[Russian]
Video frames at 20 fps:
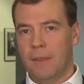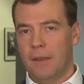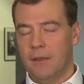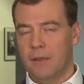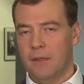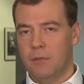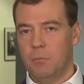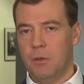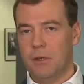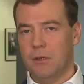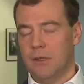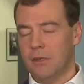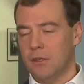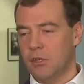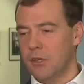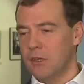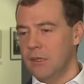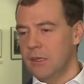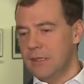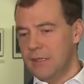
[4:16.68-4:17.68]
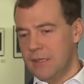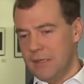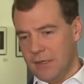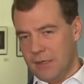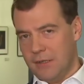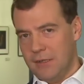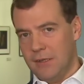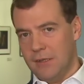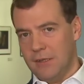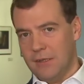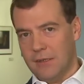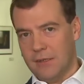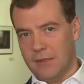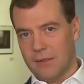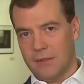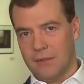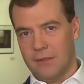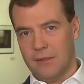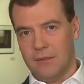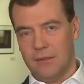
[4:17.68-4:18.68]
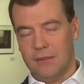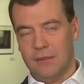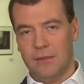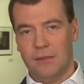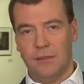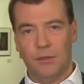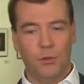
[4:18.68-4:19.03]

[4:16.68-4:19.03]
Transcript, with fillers: А теперь отношение техники, а,